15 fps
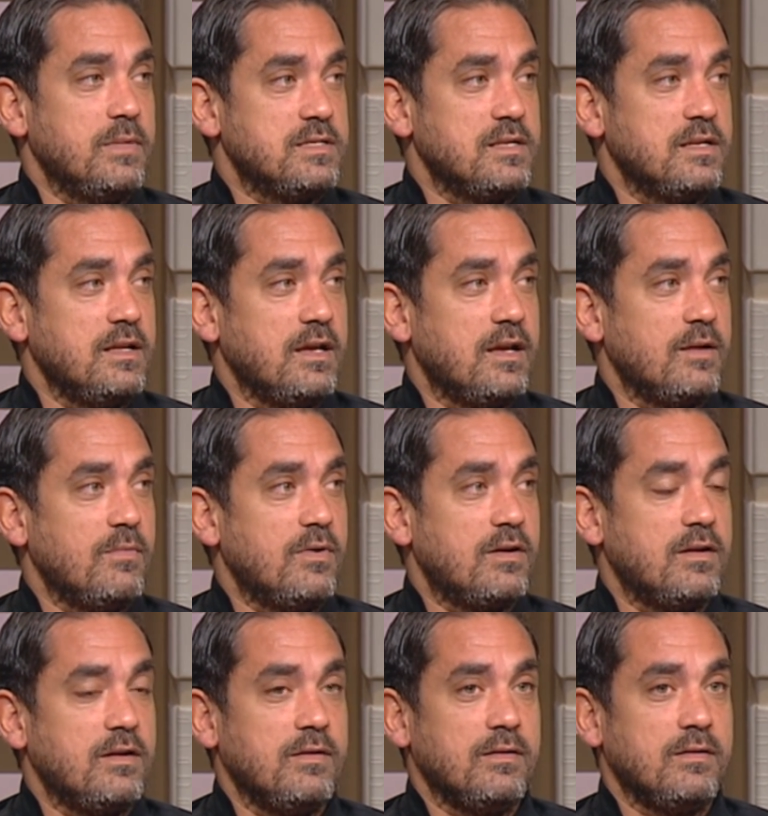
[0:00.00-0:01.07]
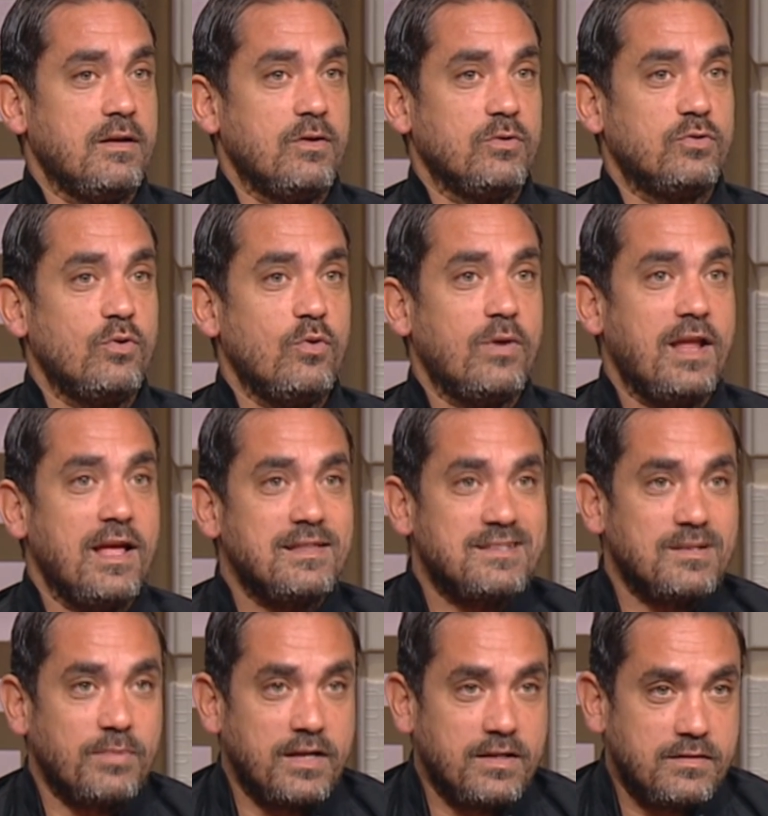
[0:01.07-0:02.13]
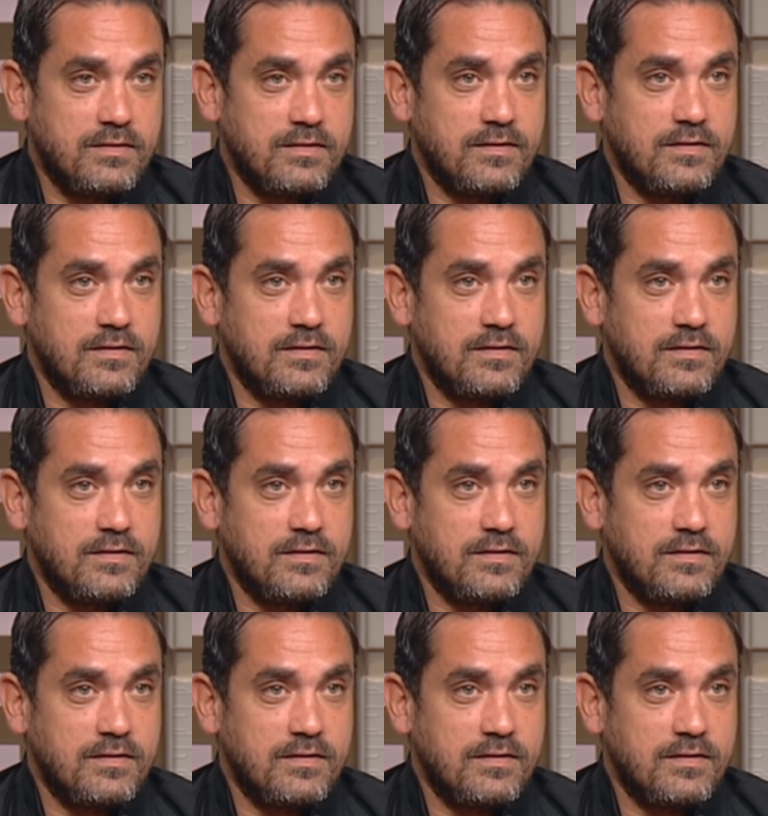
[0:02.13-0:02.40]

نزلنا اخر مره قلت له وانا هنزل بجد